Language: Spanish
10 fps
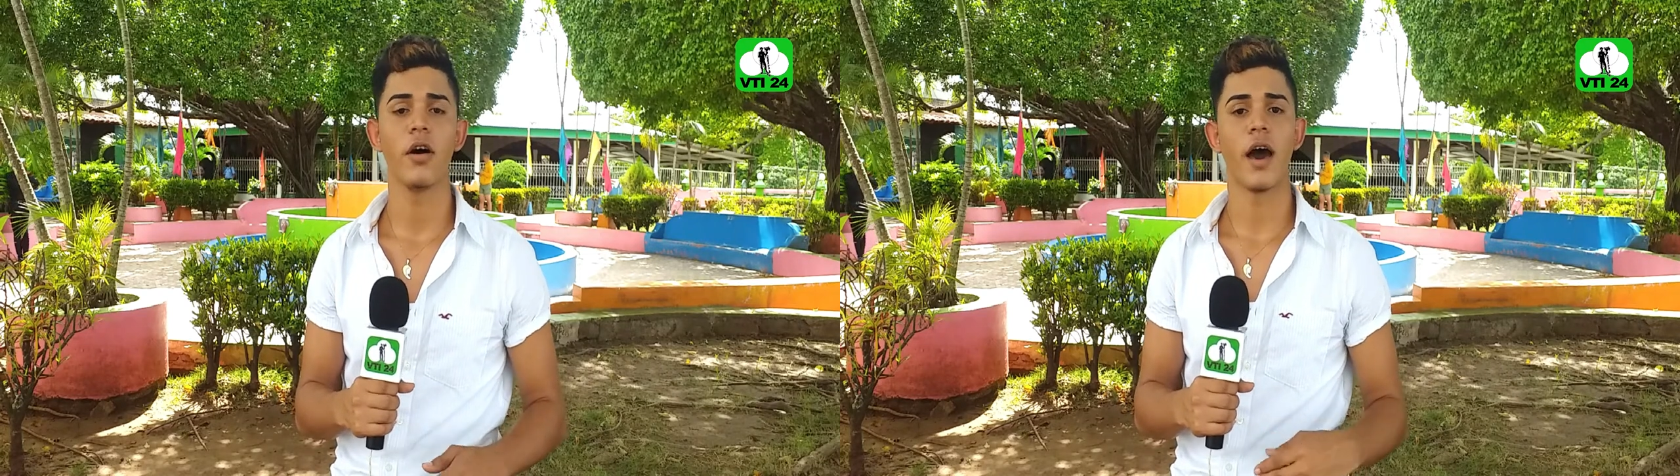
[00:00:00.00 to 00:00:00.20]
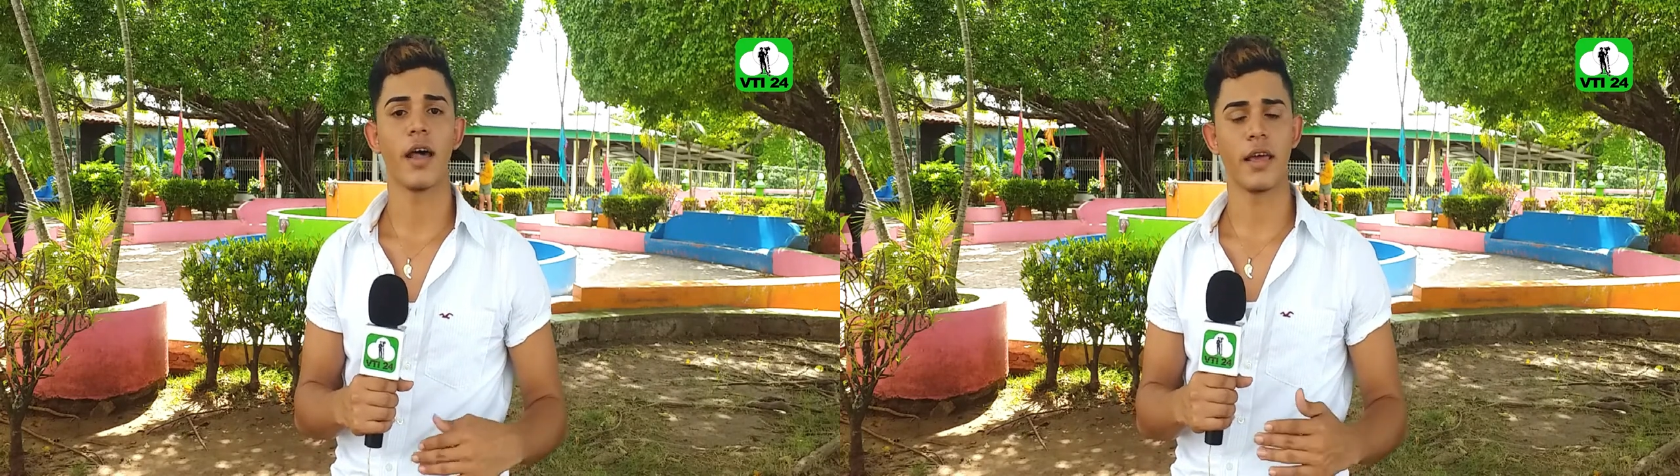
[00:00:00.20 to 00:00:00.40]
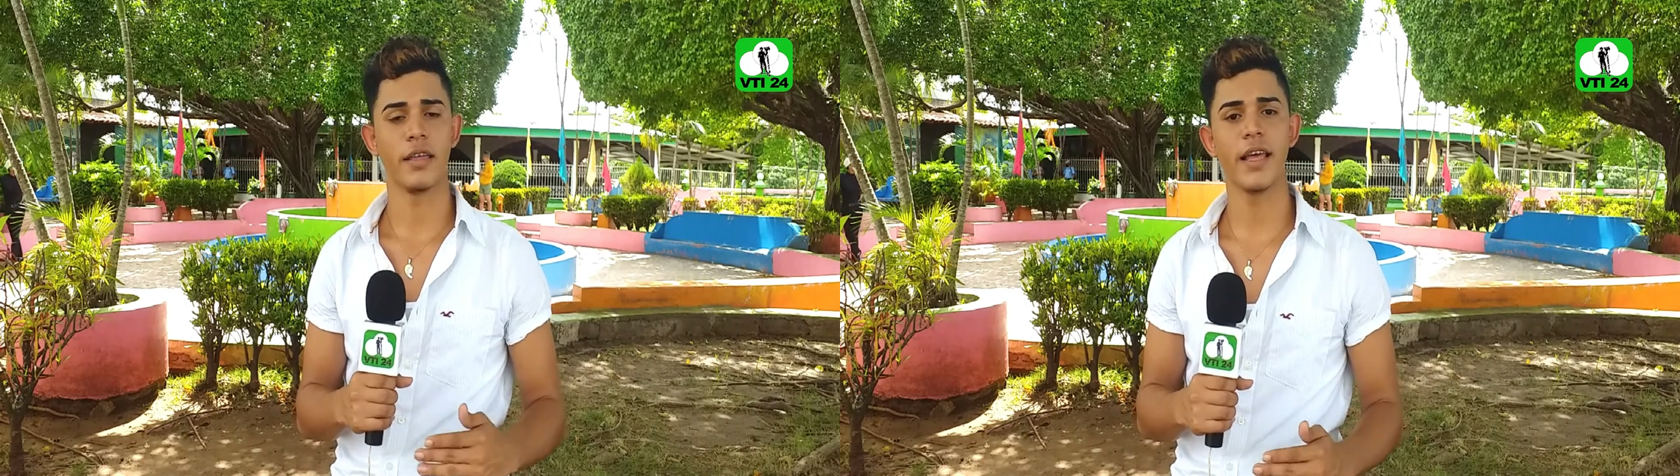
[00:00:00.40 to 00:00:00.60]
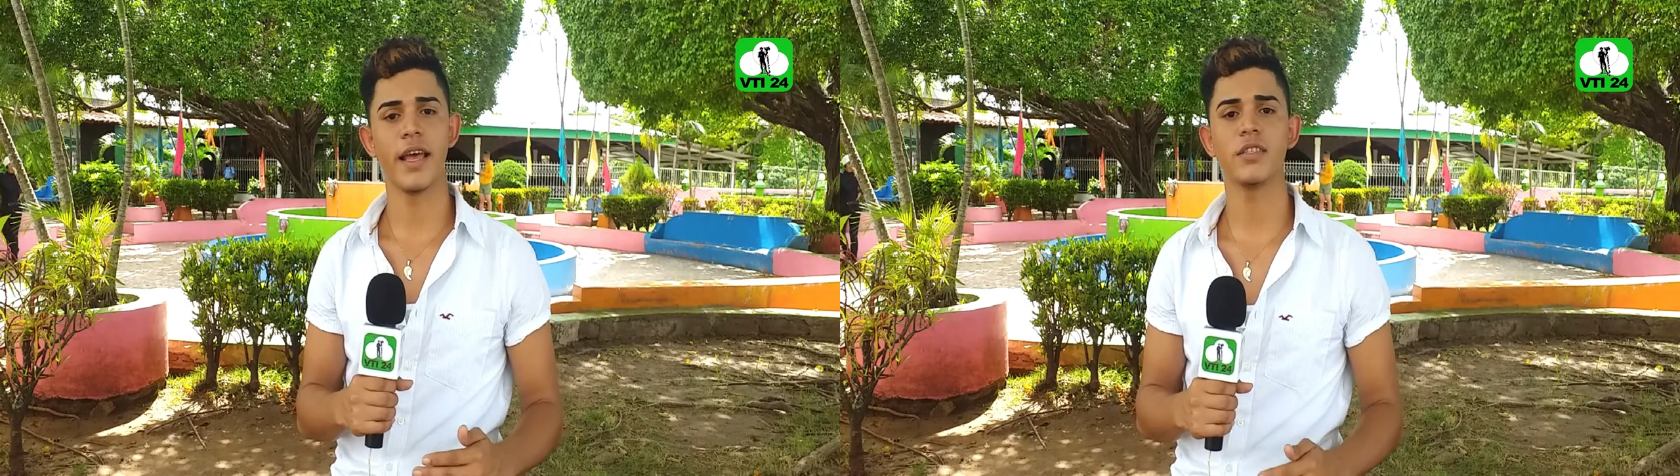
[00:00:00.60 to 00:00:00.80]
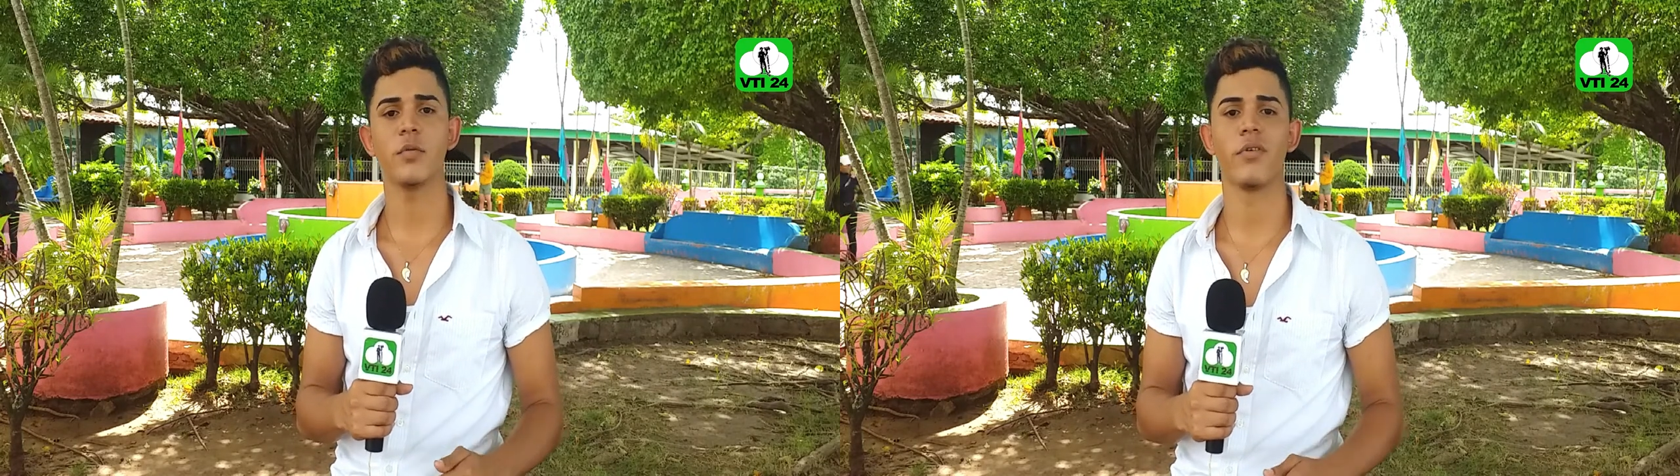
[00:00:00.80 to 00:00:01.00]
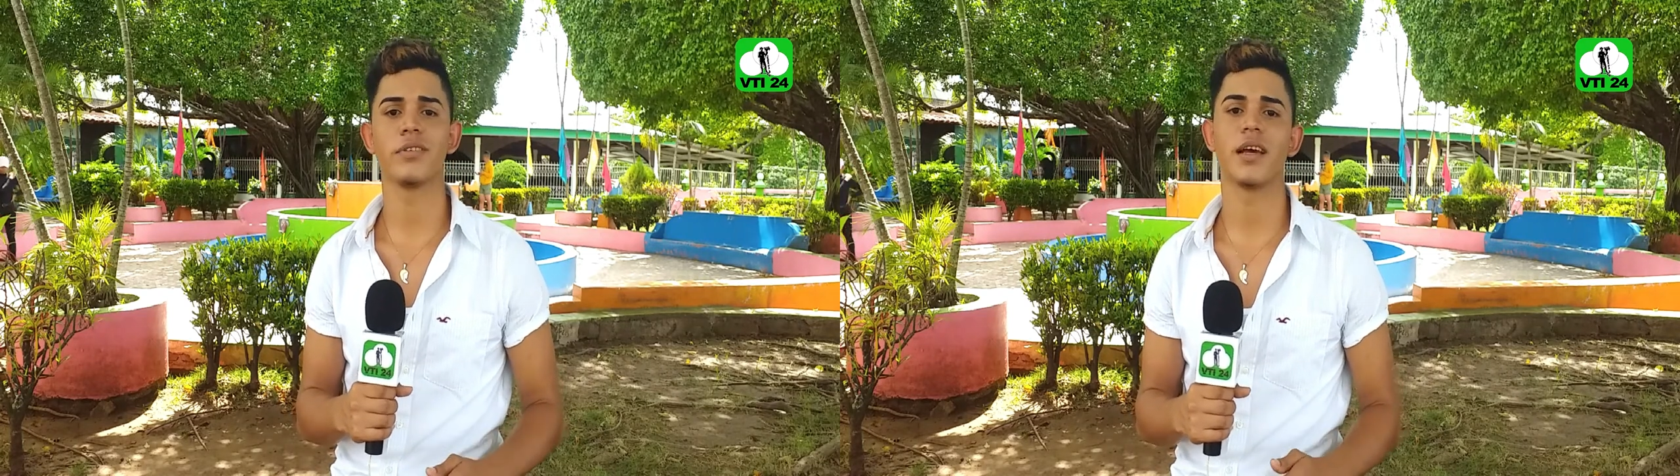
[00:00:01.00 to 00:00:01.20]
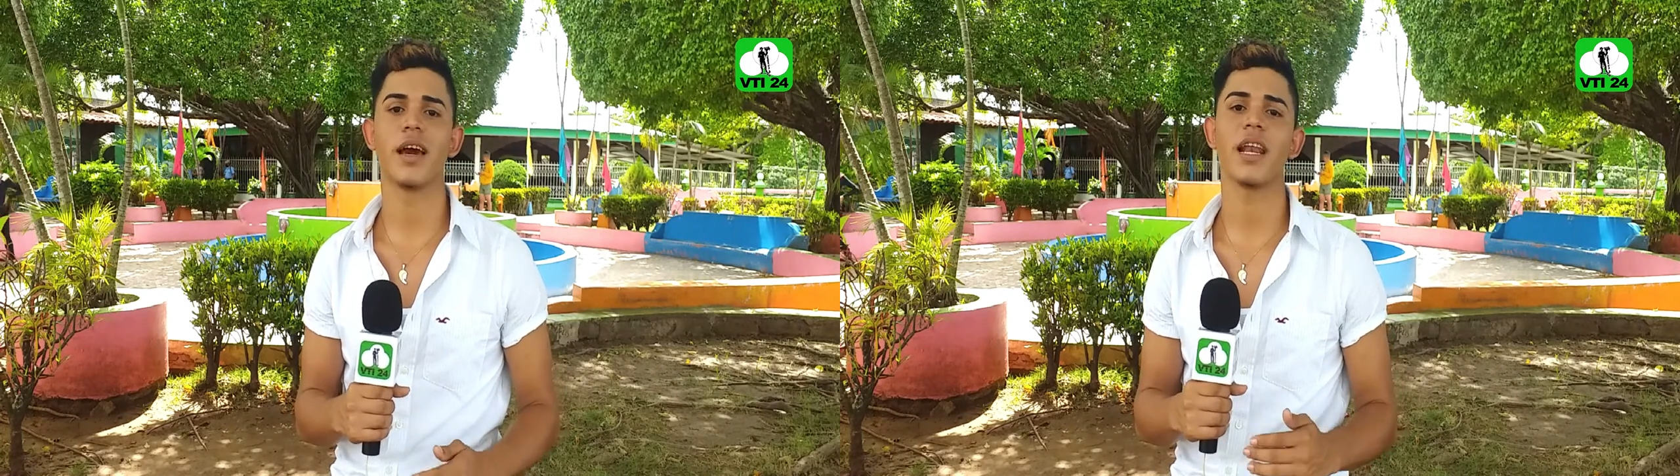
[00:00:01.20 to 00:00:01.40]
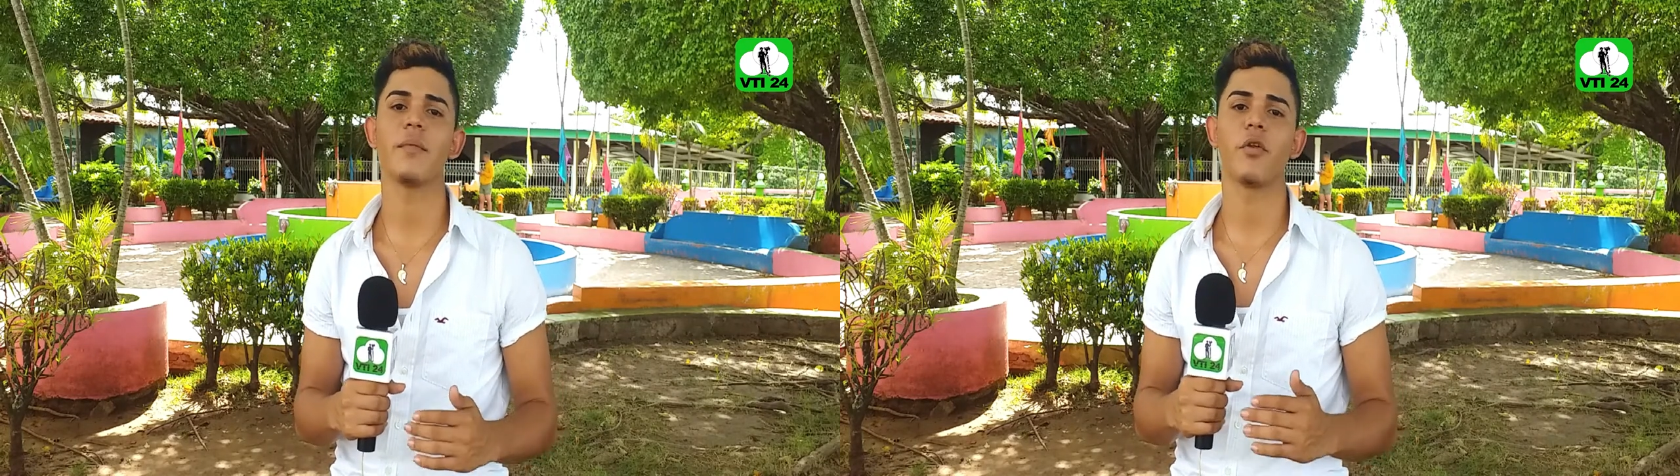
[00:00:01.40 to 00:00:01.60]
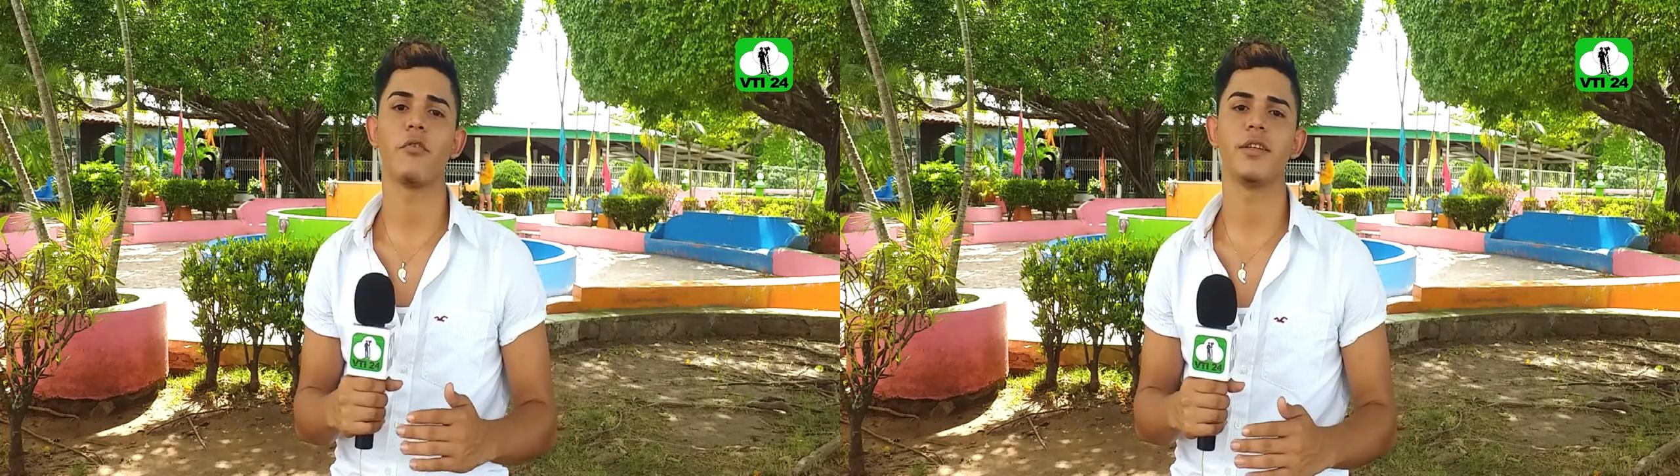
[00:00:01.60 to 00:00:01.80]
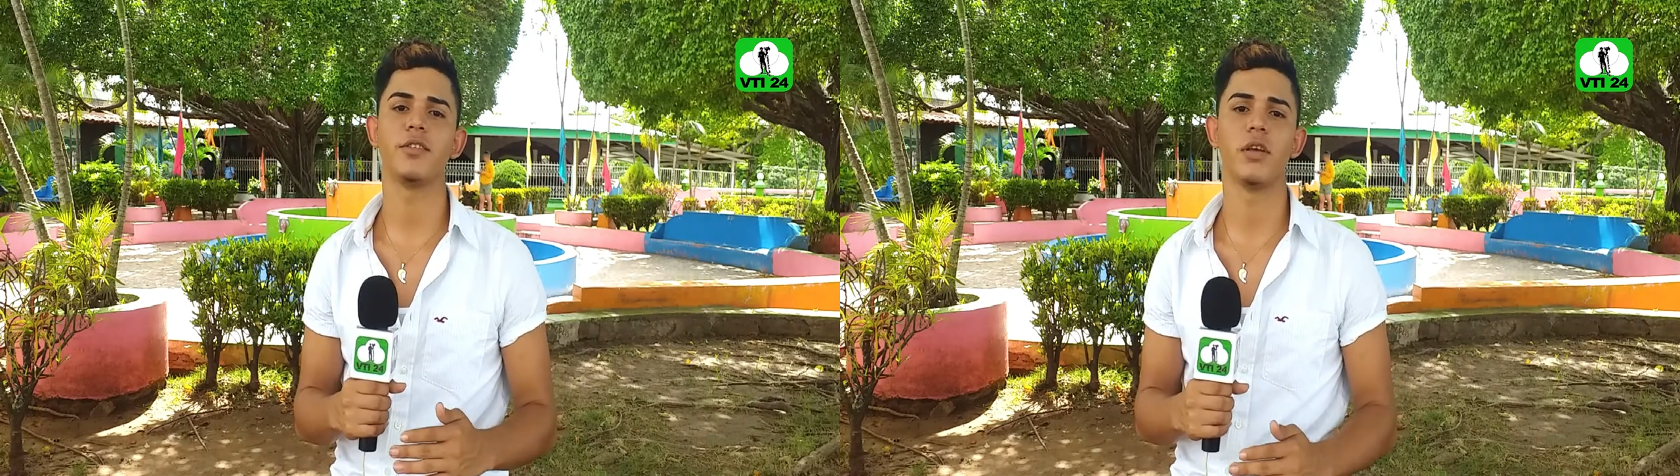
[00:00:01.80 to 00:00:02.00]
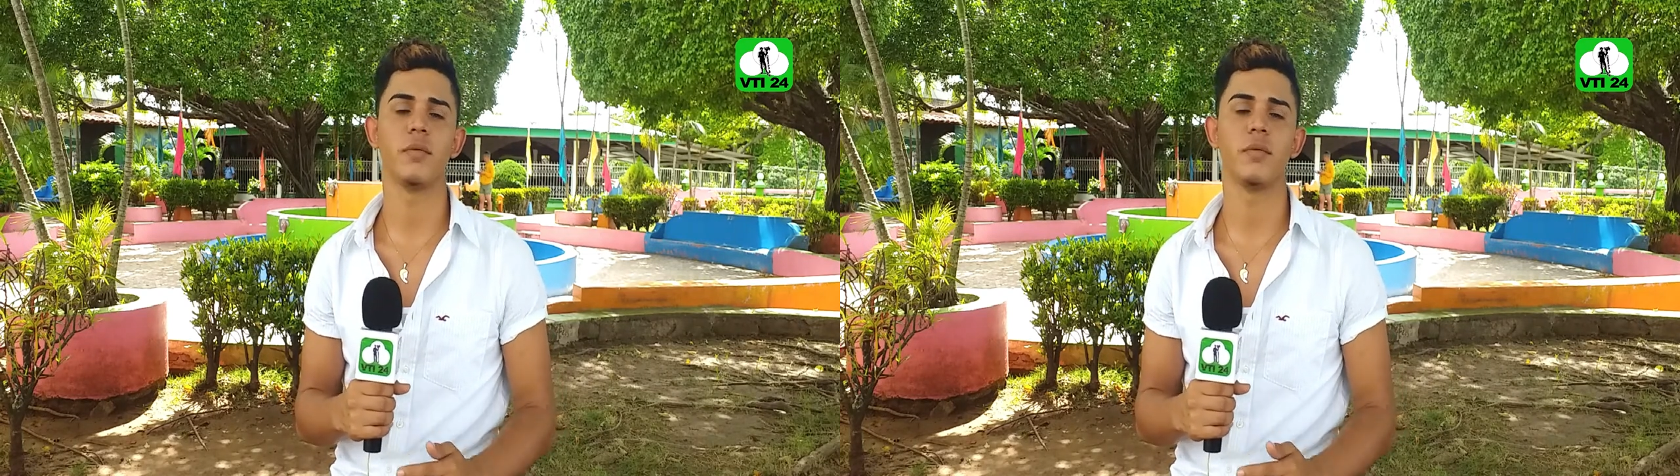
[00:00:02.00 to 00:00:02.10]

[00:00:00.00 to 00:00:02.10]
a raíz de eso, puedan sacarle provecho